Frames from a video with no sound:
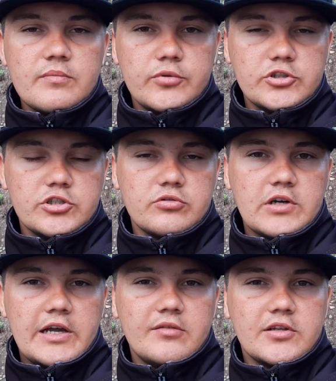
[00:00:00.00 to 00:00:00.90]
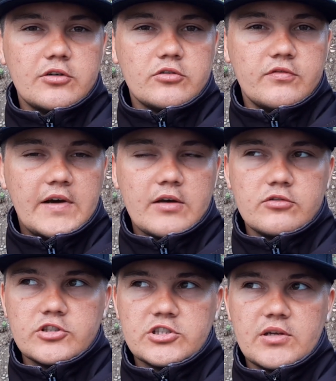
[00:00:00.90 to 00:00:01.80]
później szukają tego towaru,
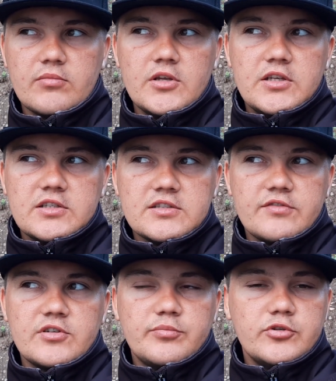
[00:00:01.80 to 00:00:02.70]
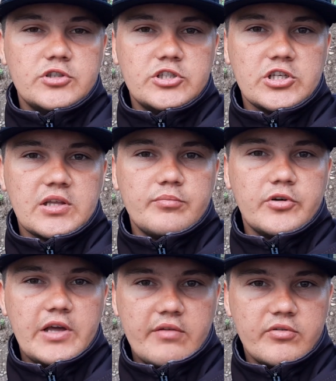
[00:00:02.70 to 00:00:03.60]
gdzieś tam zawsze później się tam
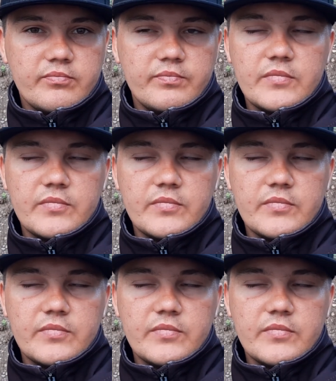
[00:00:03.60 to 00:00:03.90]
pojawią.